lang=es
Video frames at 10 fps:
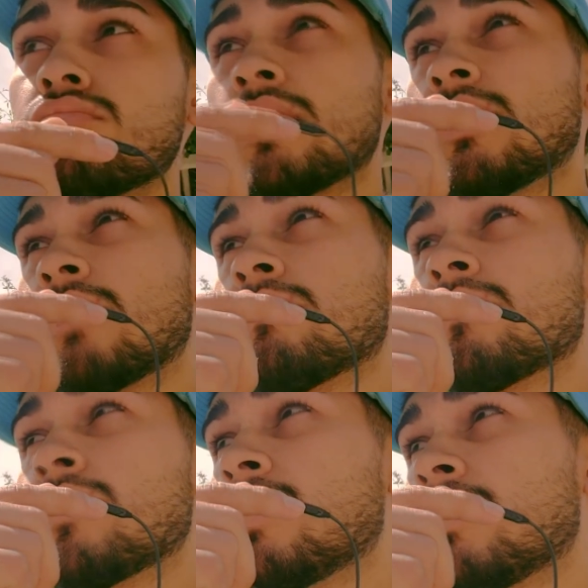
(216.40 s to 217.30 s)
y nada,
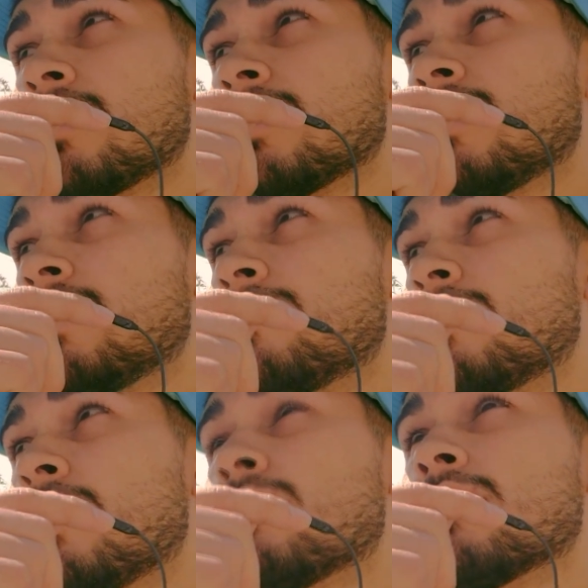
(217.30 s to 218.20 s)
la verdad que fue
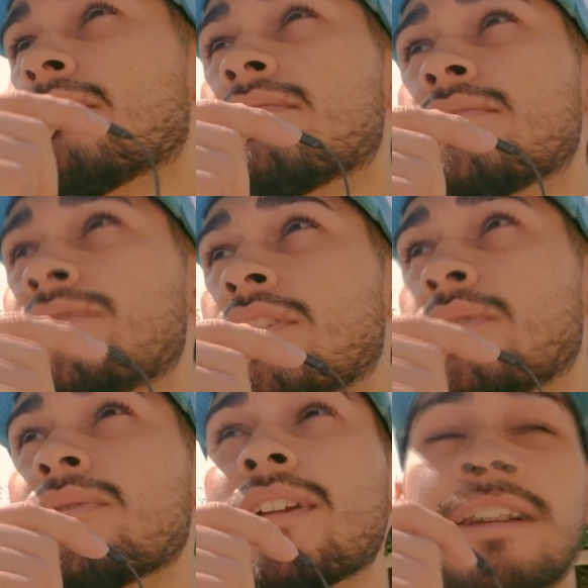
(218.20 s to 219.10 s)
una locura. Fue una
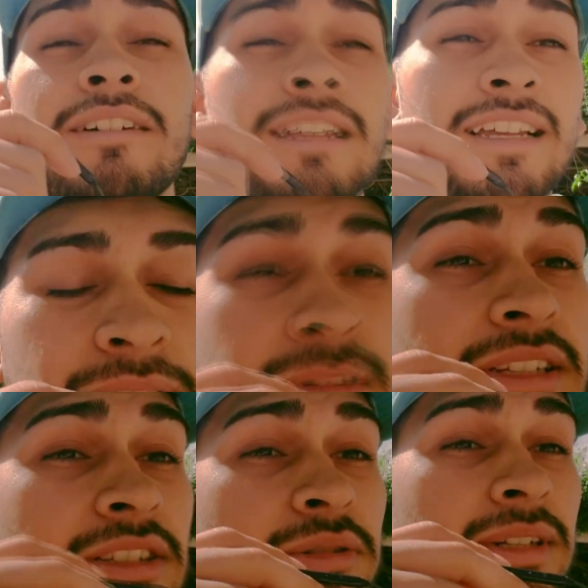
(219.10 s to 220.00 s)
locura, la verdad, la
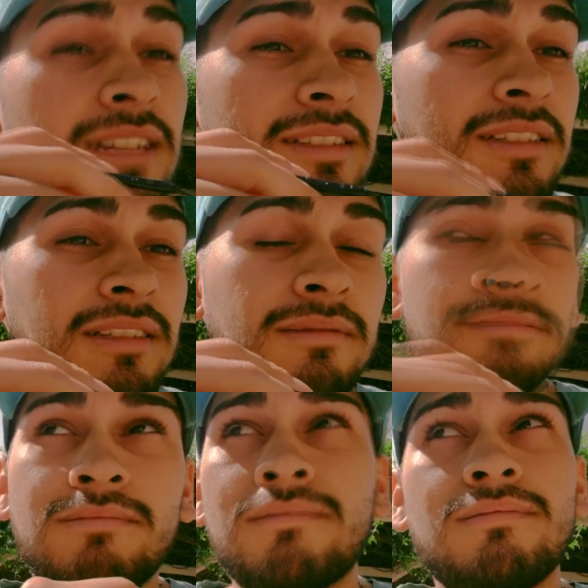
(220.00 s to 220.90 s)
experiencia de operarse
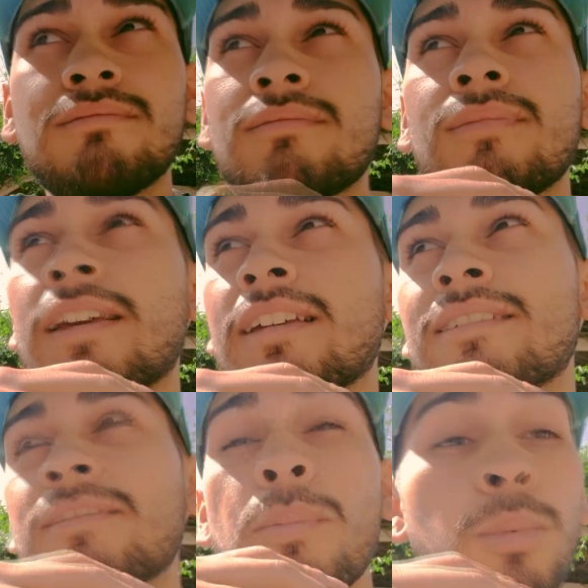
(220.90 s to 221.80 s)

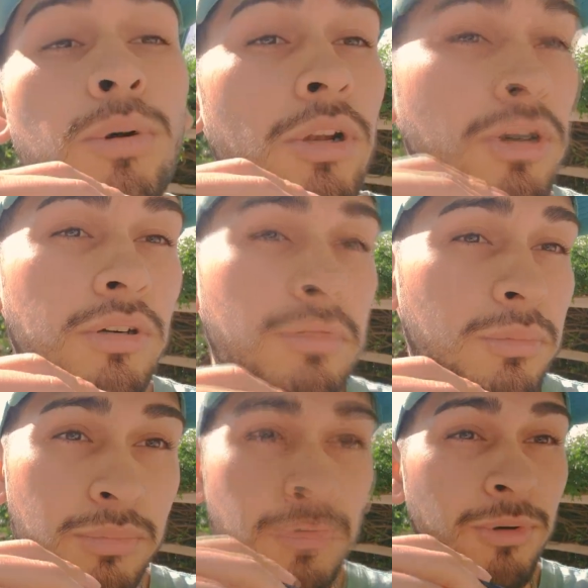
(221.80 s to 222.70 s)
es muy loco,
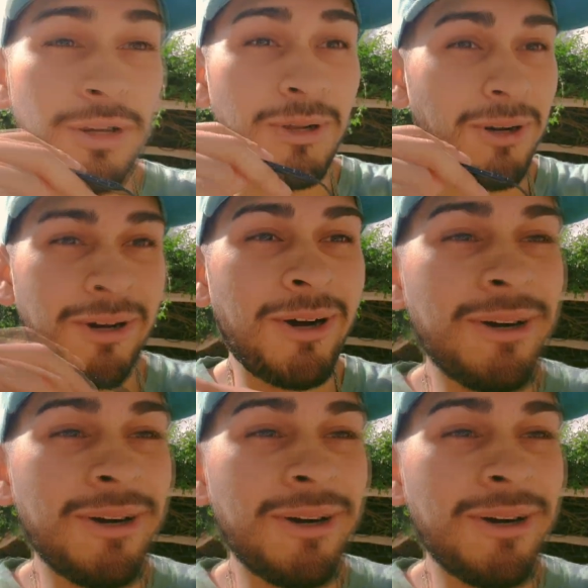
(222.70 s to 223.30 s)
muy loco.